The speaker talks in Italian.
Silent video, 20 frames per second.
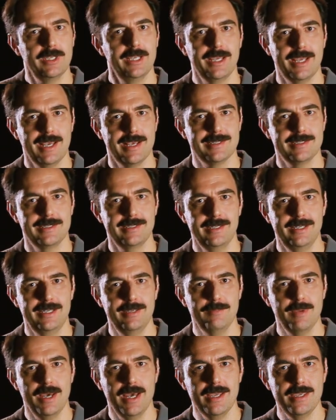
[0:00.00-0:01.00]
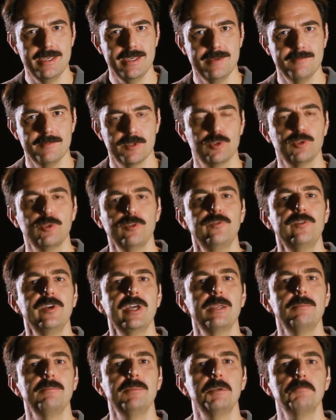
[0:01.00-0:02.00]
nelle casse dell'IMAIE sono
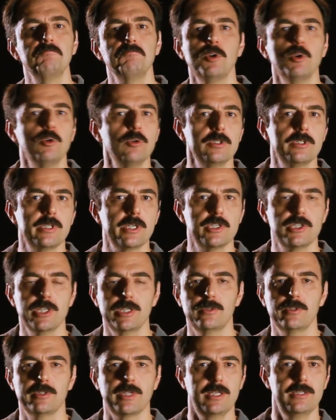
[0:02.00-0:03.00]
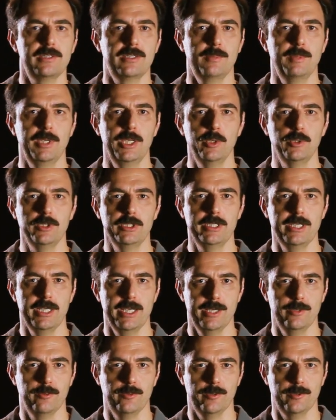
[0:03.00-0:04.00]
fermi oltre 130 milioni
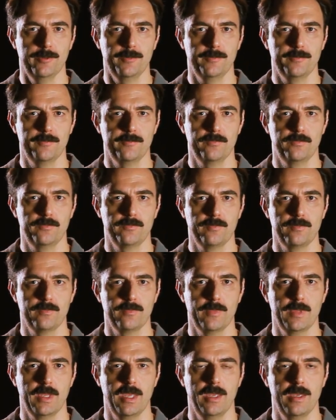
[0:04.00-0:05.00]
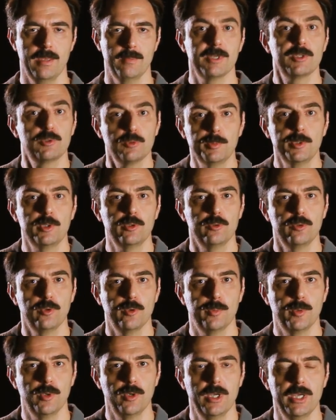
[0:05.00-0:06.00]
di euro. Ma subito
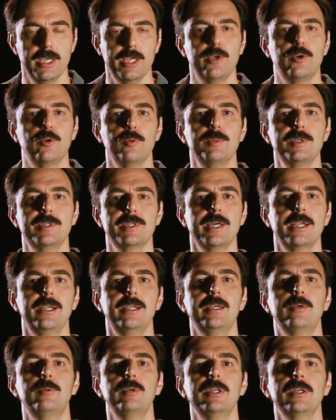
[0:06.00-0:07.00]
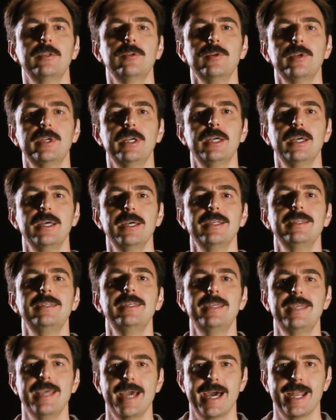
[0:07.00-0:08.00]
dopo i commissari liquidatori
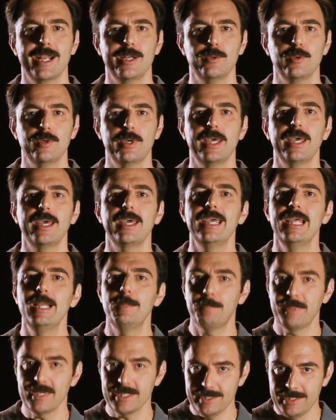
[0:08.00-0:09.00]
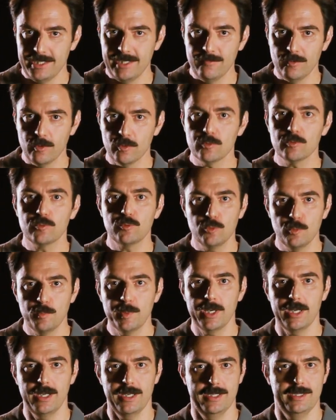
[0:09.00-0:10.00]
dichiarano che il passivo
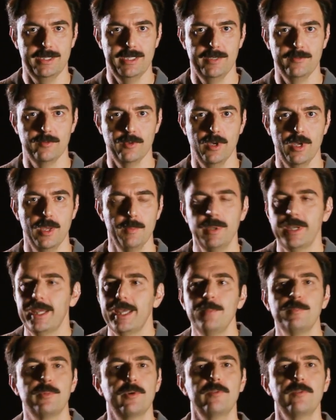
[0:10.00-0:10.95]
supera l'attivo, perché